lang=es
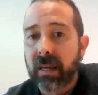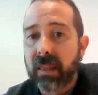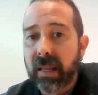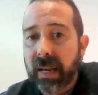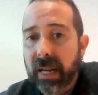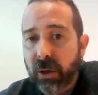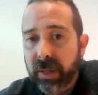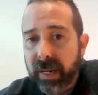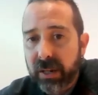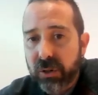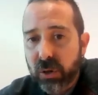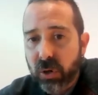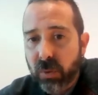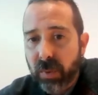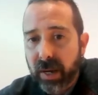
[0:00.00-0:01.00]
y del lado
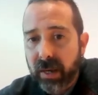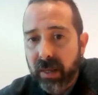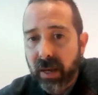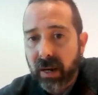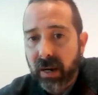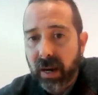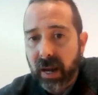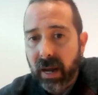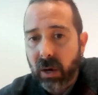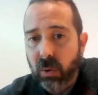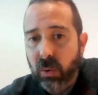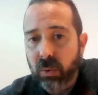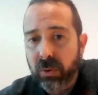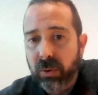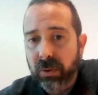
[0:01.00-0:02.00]
derecho nos va a quedar a
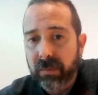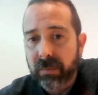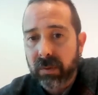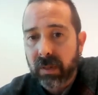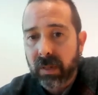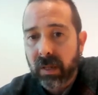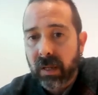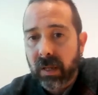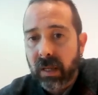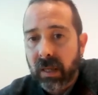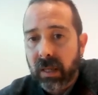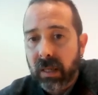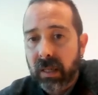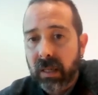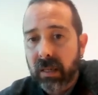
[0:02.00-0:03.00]
1
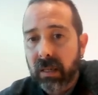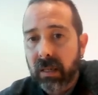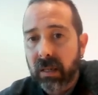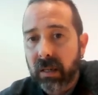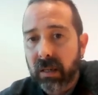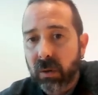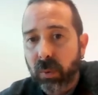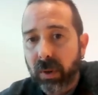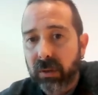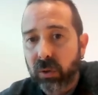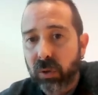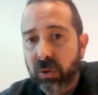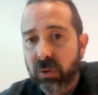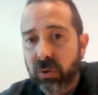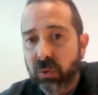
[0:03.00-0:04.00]
y
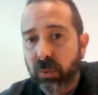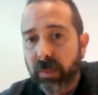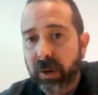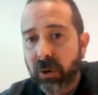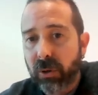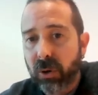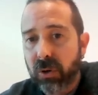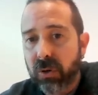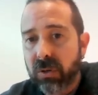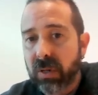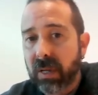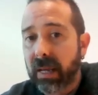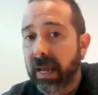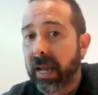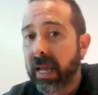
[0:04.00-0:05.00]
¿cuántos números
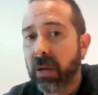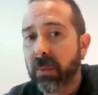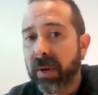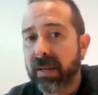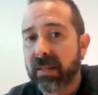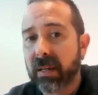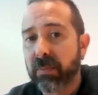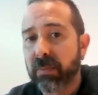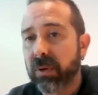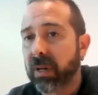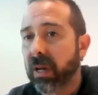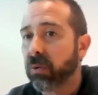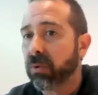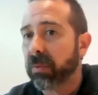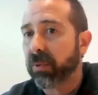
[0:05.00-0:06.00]
2? n veces
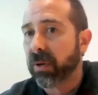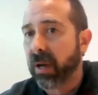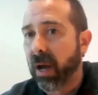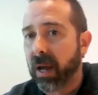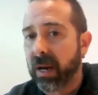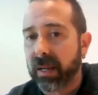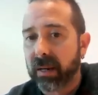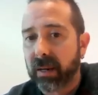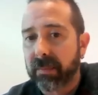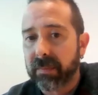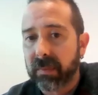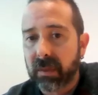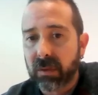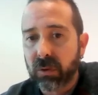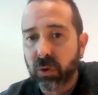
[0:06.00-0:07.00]
porque hay uno por cada línea.
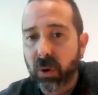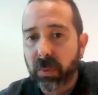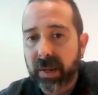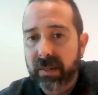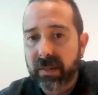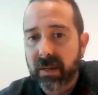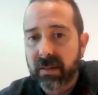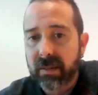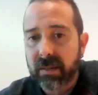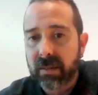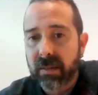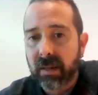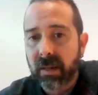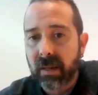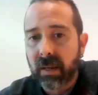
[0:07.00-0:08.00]
Dos
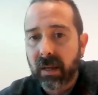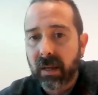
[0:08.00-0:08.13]
veces